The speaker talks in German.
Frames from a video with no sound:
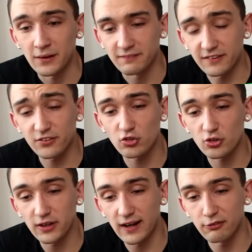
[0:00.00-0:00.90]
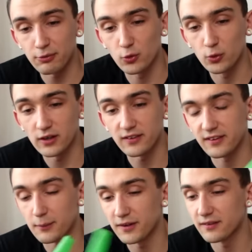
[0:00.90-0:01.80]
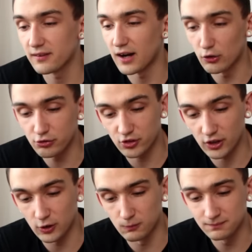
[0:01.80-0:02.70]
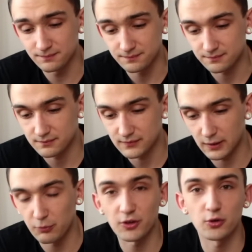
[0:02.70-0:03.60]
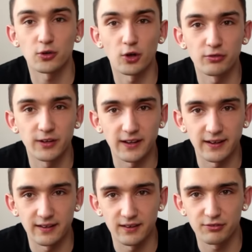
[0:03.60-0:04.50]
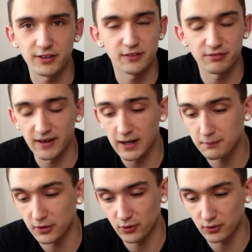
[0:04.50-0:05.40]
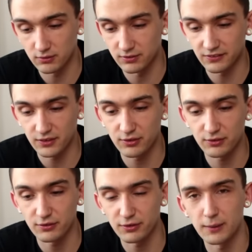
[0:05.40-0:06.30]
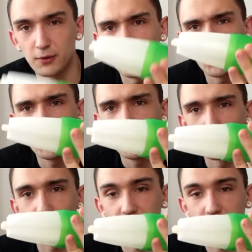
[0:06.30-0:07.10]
Das ist schon die Eisversucker, das kann man aufschrauben. Gibt es natürlich auch wieder in äh, vielen Farben, also weiß ich wie viel Farbe. Und da